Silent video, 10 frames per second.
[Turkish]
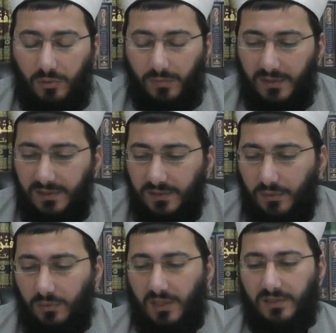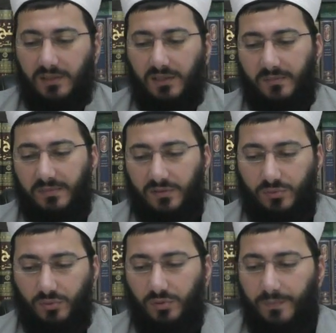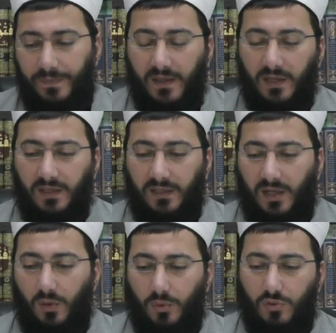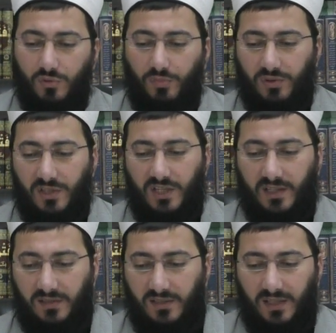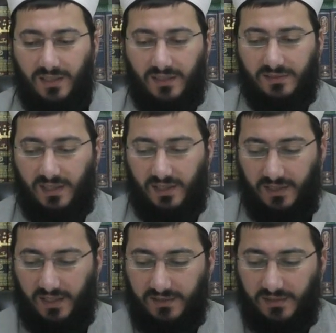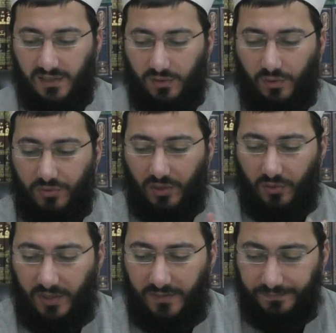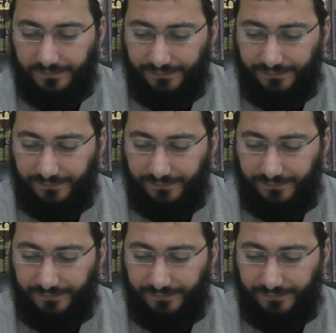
olabilir ulaştırılan bir su yine orucu bozacaktır. Alele sahih en sahih görüşe göre.